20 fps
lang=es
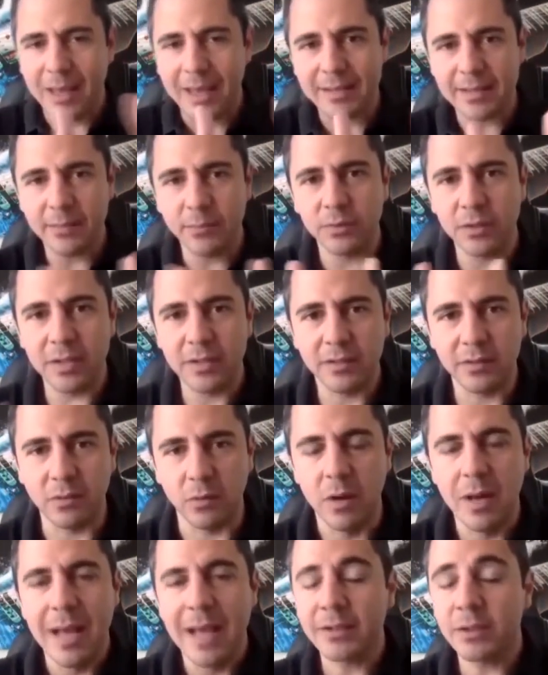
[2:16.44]
¿Por qué hacemos
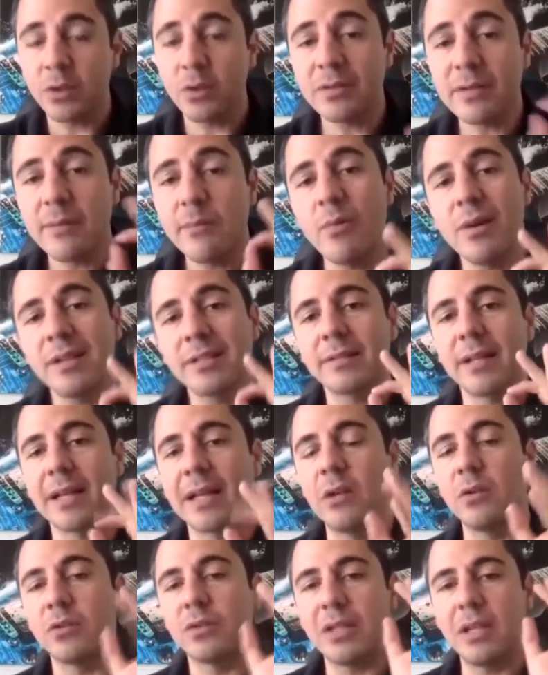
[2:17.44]
esto? Esto nos
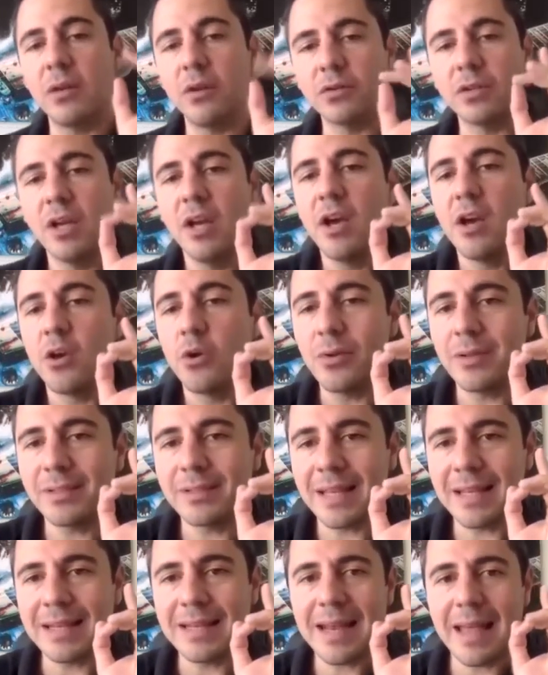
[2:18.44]
demuestra que los celos no
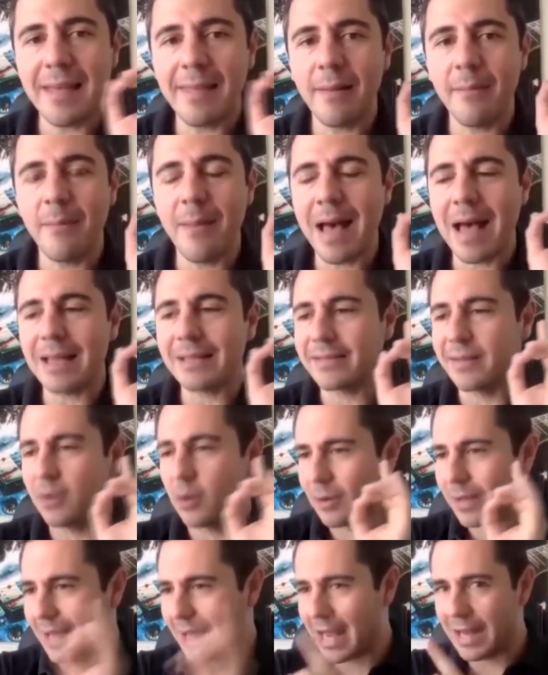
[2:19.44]
están nada más
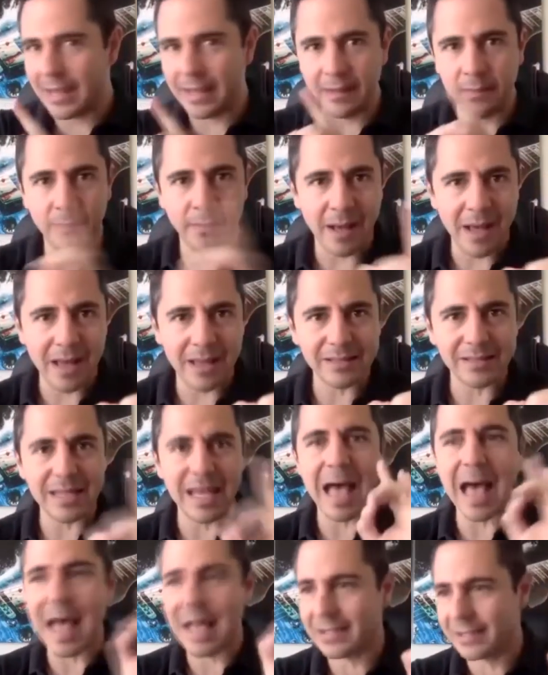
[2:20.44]
en lo que alguien
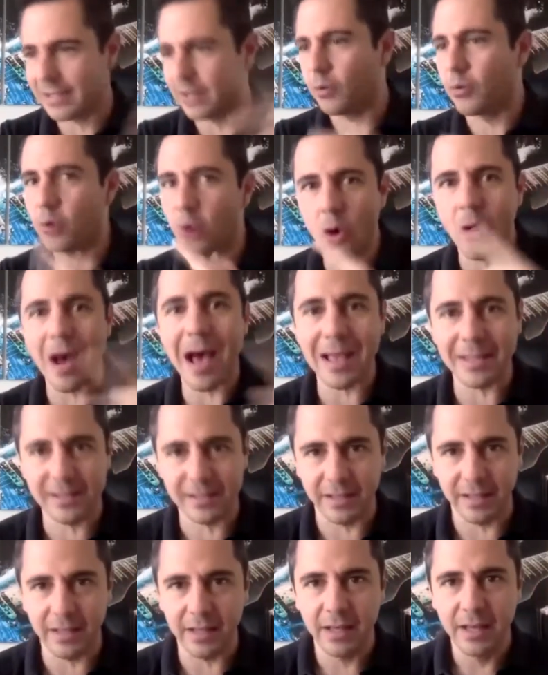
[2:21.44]
más hace o no
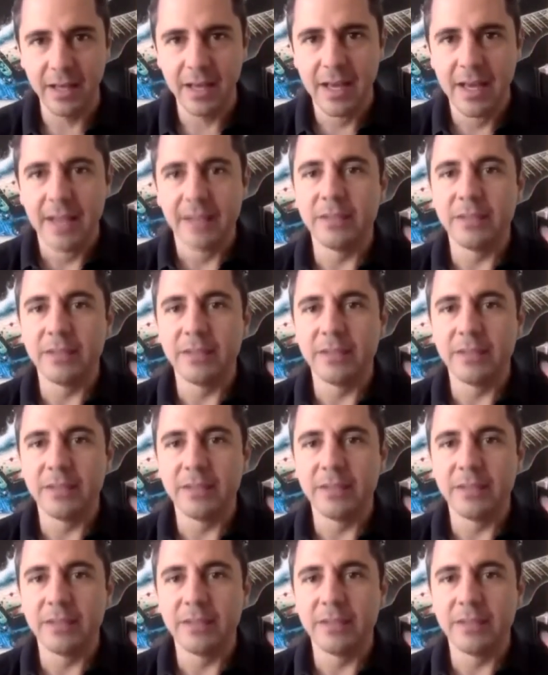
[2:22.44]
hace,